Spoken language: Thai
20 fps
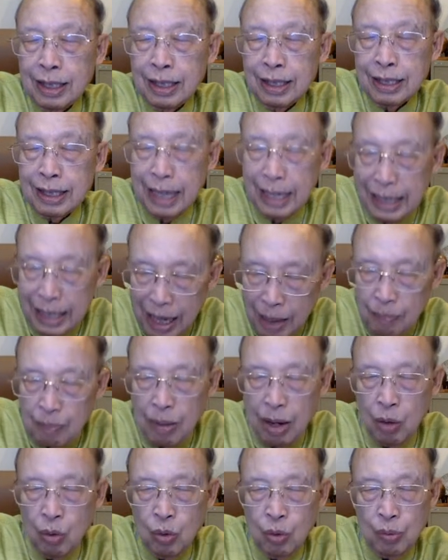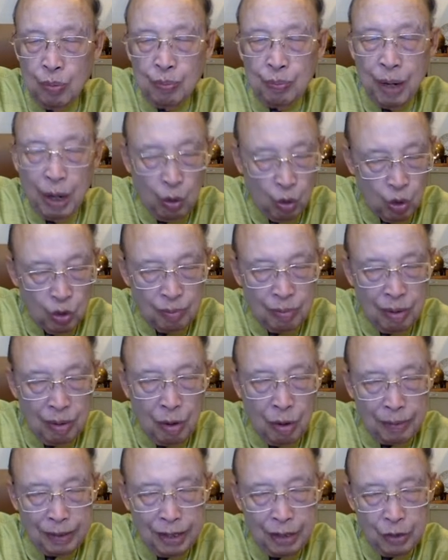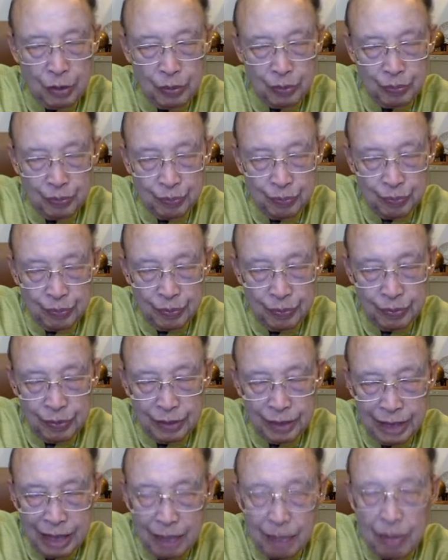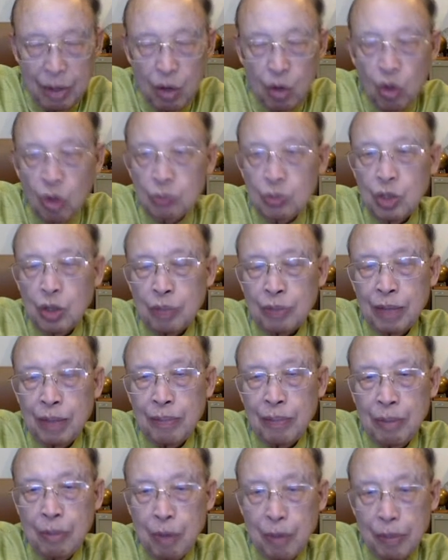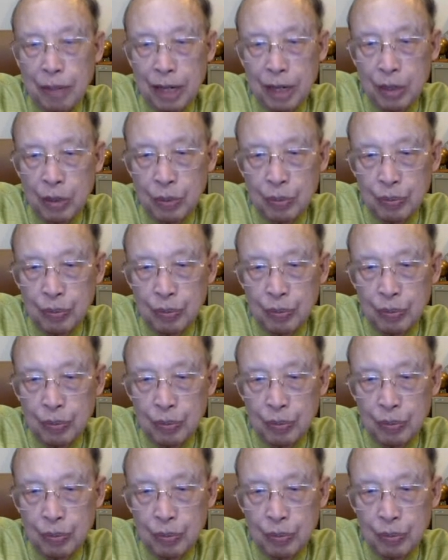ได้นำเอาพระคุณมามอบให้เรานำเอาความสอบธรรมมามอบให้เรา